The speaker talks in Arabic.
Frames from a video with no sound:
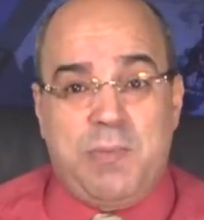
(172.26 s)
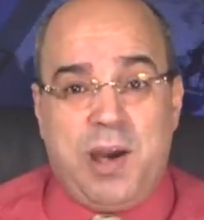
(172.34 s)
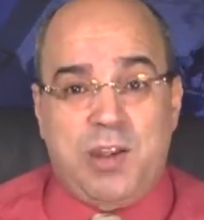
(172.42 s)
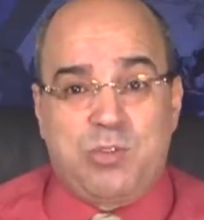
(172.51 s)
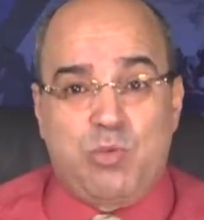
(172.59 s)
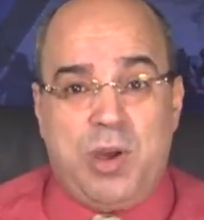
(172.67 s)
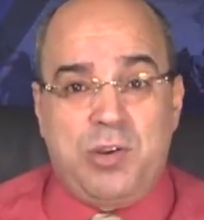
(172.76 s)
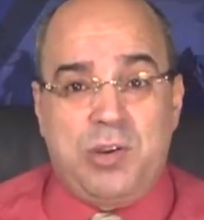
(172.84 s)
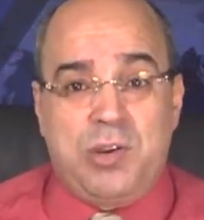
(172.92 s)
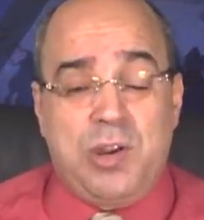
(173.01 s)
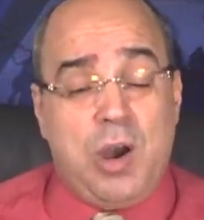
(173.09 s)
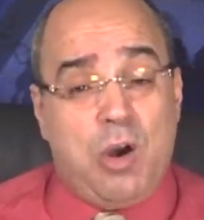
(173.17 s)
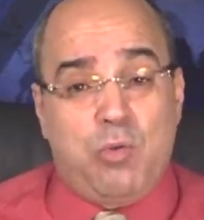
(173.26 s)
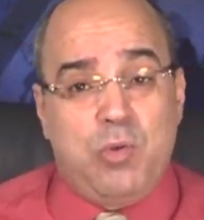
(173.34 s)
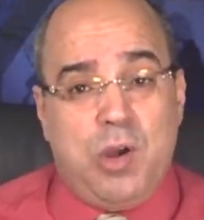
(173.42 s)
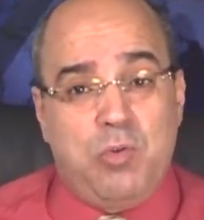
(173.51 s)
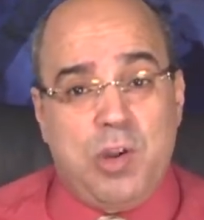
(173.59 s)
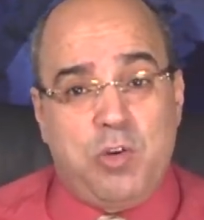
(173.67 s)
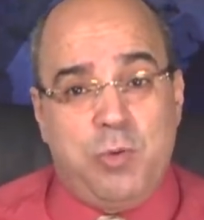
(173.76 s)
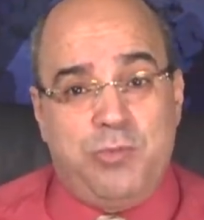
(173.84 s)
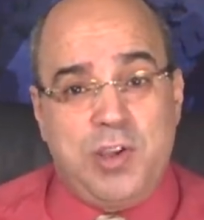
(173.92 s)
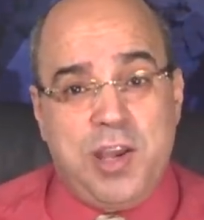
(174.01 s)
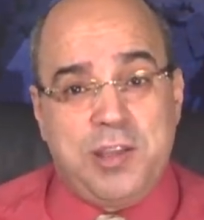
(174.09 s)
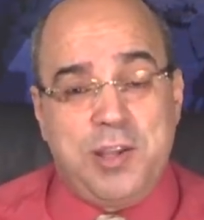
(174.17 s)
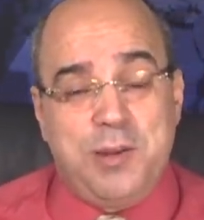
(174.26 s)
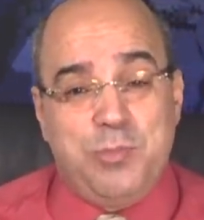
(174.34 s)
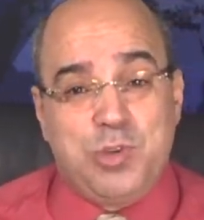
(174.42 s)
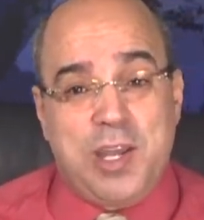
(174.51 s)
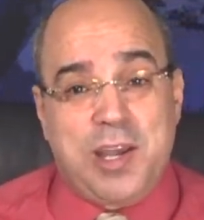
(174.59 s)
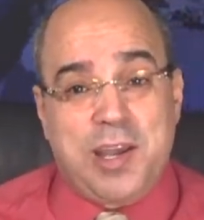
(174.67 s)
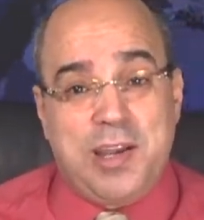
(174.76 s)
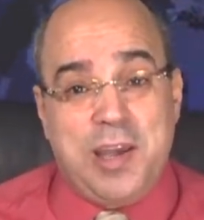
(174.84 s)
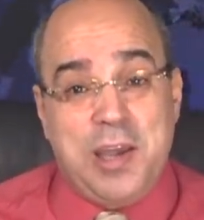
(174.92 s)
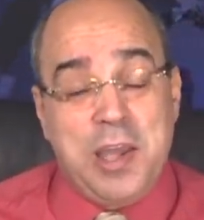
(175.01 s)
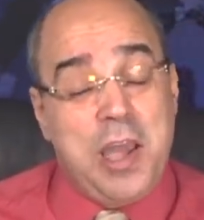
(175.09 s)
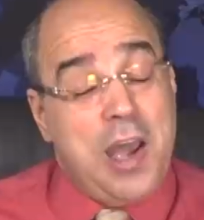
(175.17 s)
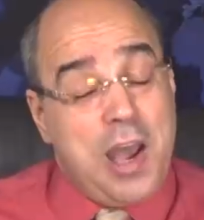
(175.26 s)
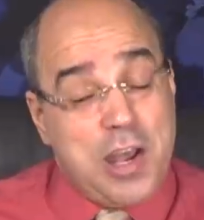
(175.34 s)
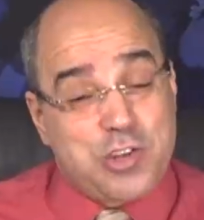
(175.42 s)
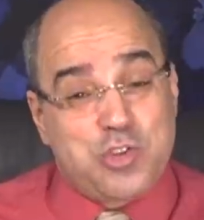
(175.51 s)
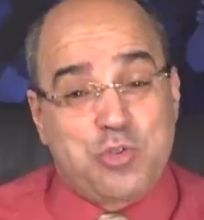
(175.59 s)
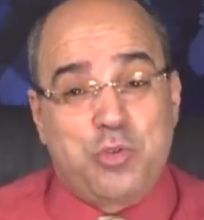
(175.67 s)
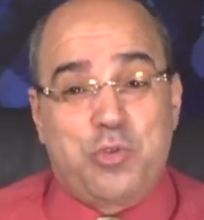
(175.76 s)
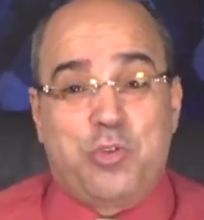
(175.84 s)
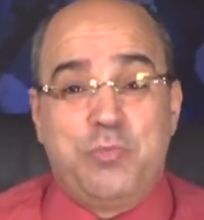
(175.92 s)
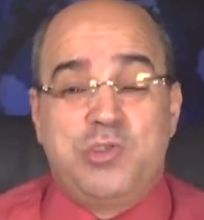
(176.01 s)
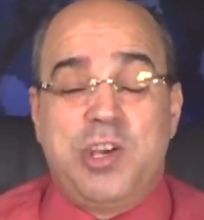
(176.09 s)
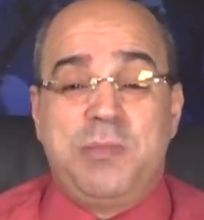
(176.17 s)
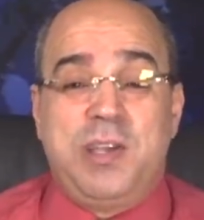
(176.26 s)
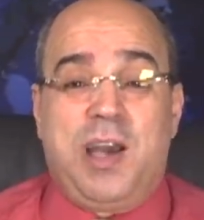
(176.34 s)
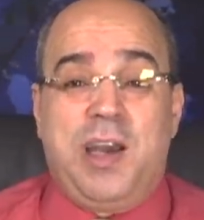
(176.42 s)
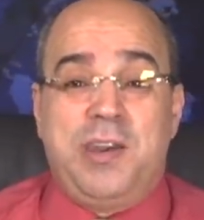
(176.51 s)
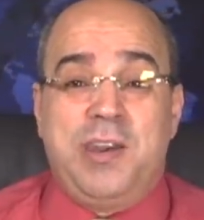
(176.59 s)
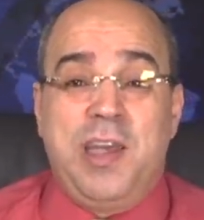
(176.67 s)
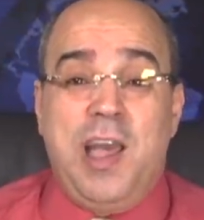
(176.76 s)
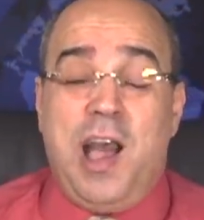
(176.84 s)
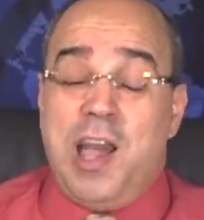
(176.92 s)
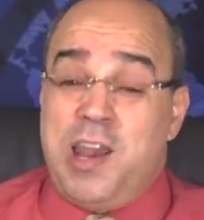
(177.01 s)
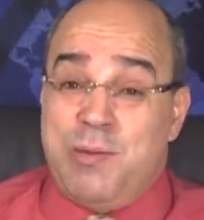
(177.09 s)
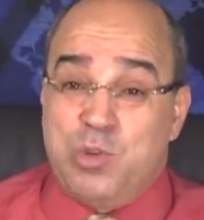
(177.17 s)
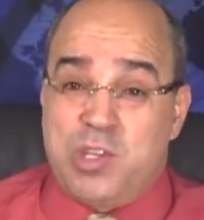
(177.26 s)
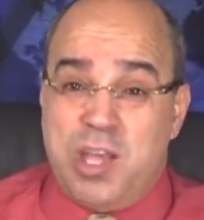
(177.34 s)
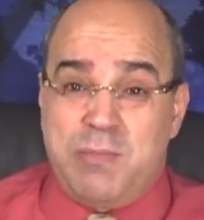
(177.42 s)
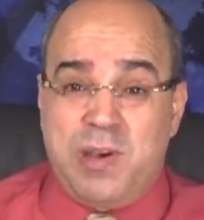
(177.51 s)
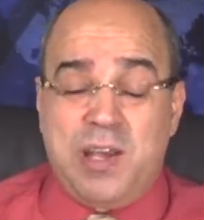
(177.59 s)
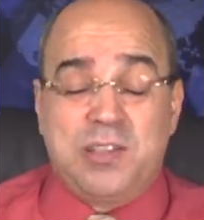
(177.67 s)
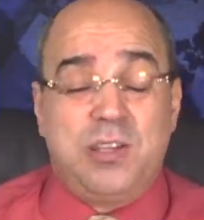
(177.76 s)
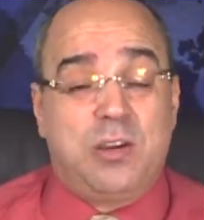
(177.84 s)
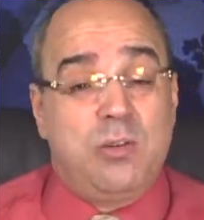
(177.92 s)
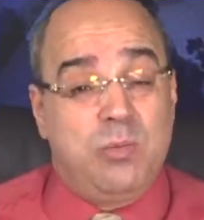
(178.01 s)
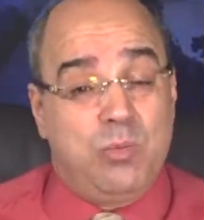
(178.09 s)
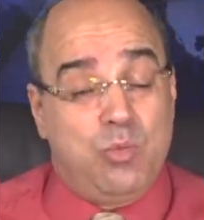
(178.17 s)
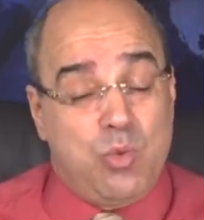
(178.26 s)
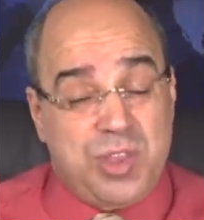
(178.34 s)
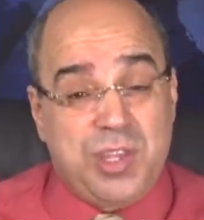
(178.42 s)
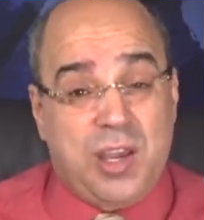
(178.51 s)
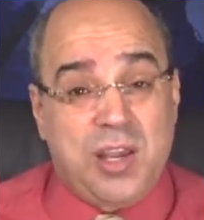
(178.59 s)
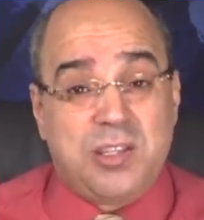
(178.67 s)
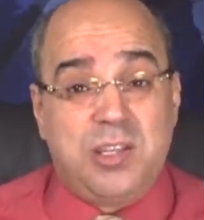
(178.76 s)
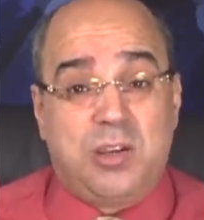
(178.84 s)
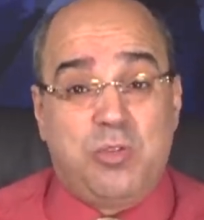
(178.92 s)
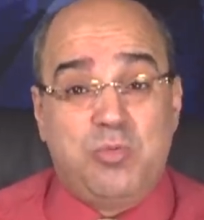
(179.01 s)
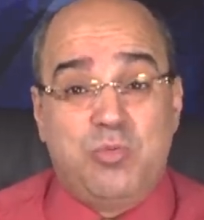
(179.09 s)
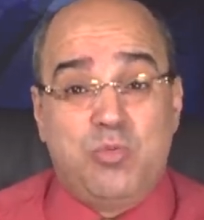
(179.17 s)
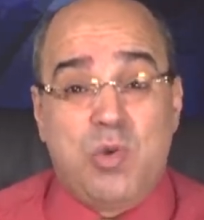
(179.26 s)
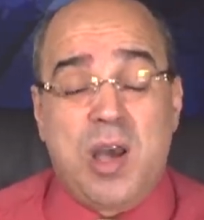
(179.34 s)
ما اردت ان اقوله لكم في هذه المداخله أشكركم جميعا على متابعتكم وثقتكم